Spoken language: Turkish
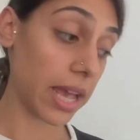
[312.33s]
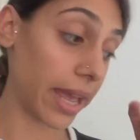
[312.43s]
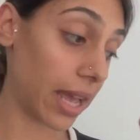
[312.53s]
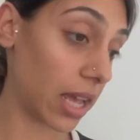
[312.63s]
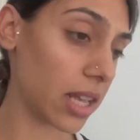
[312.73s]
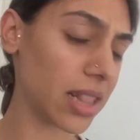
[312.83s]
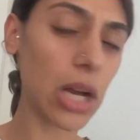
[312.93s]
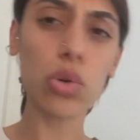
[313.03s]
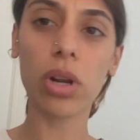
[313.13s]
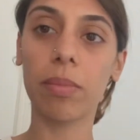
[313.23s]
E,
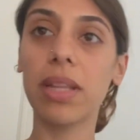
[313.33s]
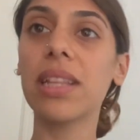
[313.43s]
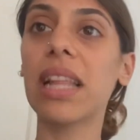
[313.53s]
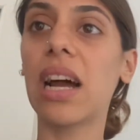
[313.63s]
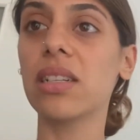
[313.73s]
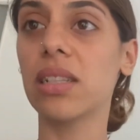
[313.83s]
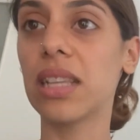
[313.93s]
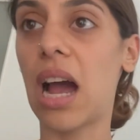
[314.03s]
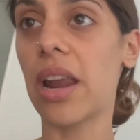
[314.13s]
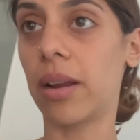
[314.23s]
Laura mıydı? La
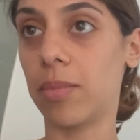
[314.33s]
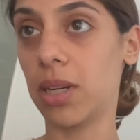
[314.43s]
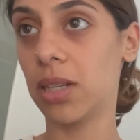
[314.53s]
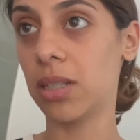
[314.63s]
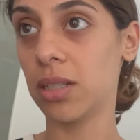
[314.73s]
Lara mı?